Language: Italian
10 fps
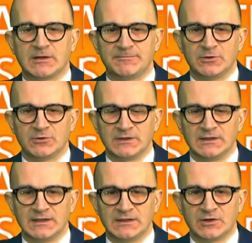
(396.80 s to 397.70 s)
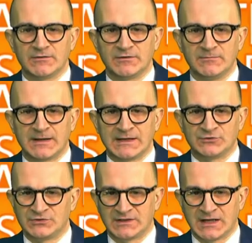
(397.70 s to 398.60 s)
proprio il 9
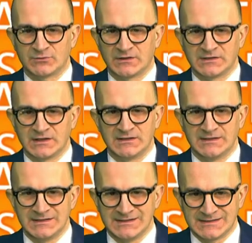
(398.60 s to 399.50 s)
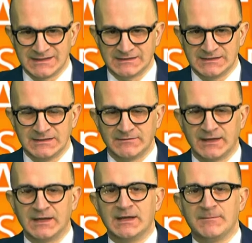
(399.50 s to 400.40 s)
febbraio, ci saranno una serie di iniziative